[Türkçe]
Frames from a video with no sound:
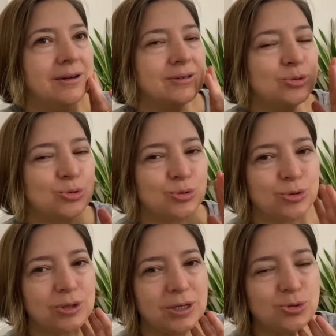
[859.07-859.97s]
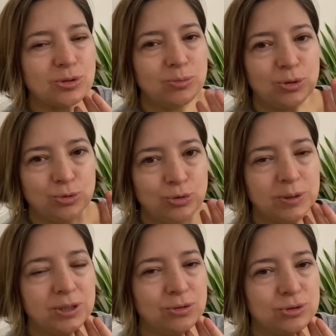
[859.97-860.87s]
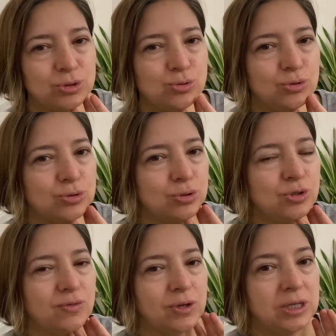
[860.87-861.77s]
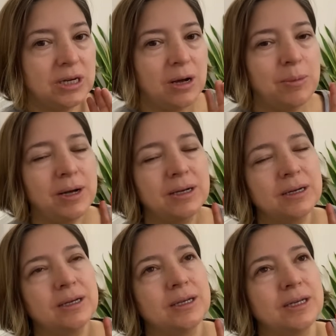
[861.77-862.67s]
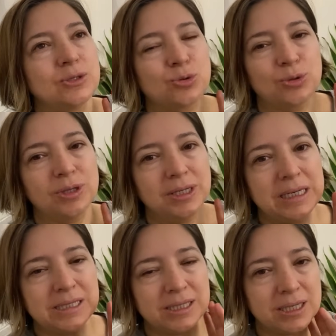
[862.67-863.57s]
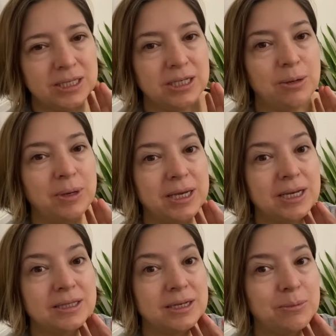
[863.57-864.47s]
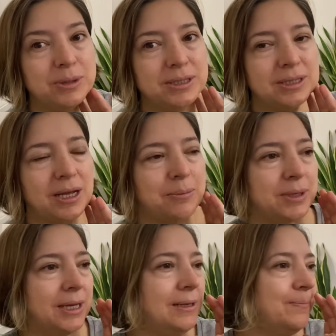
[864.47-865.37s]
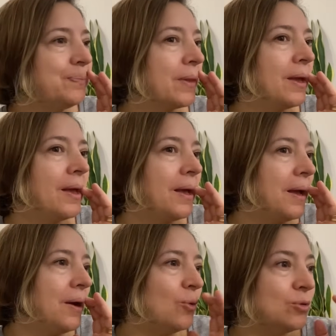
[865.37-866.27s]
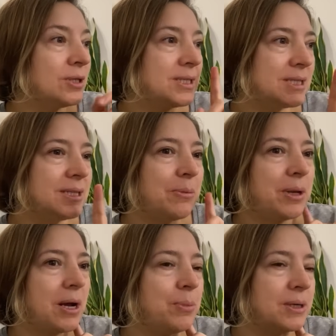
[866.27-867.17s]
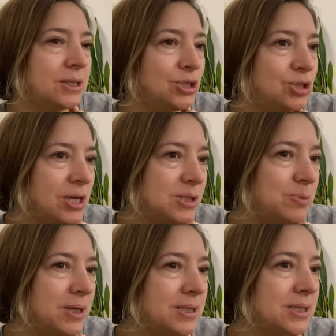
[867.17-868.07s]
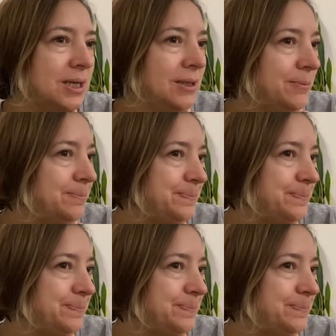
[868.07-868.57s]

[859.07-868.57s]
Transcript: sürdükten sonra böyle uyumadan önce sürüyorsunuz ve yıkamak e, zorunda değilsiniz. Hani yıkama gerektiren bir krem değil. Onu da sizinle beraber açacağız birazdan.